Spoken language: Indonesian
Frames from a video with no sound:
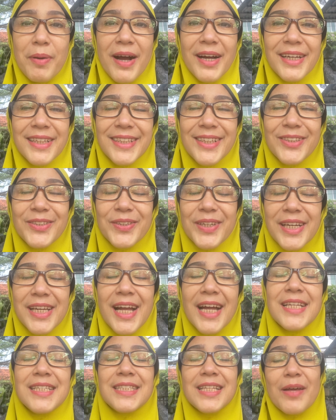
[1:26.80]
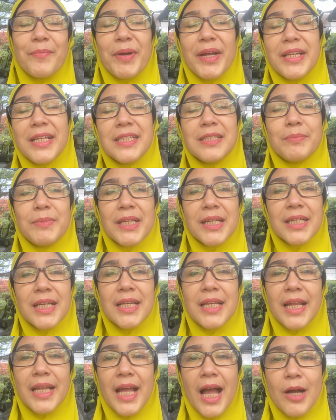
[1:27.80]
banget gitu karena kan selama ini
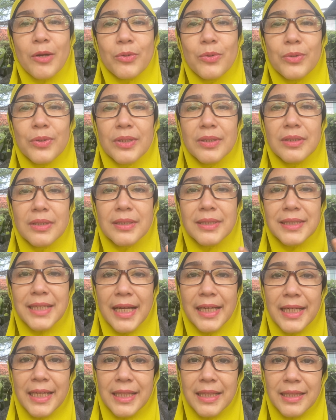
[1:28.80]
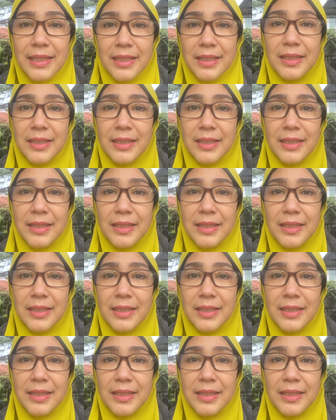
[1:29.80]
sebenarnya dari aku uh, sakit